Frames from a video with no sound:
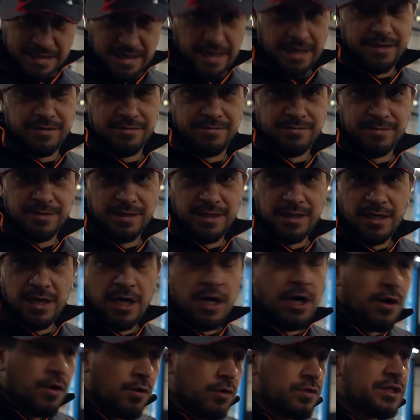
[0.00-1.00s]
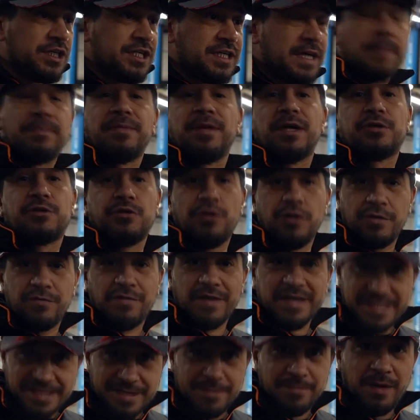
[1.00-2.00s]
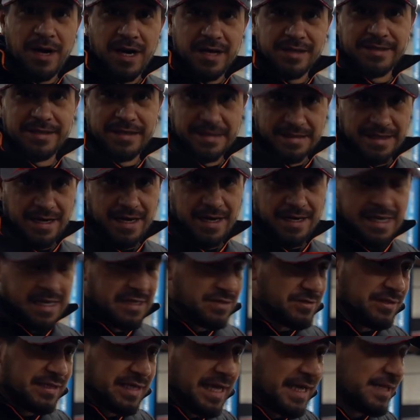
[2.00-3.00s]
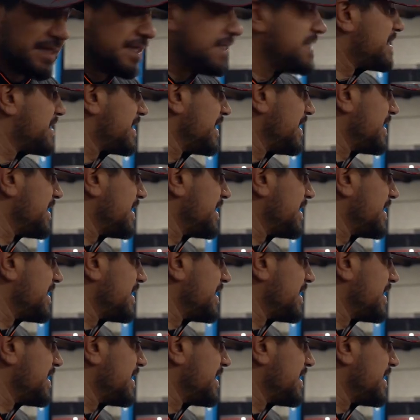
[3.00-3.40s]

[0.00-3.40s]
geil. Und ich habe natürlich was gemacht die Tage. Also denkt nicht,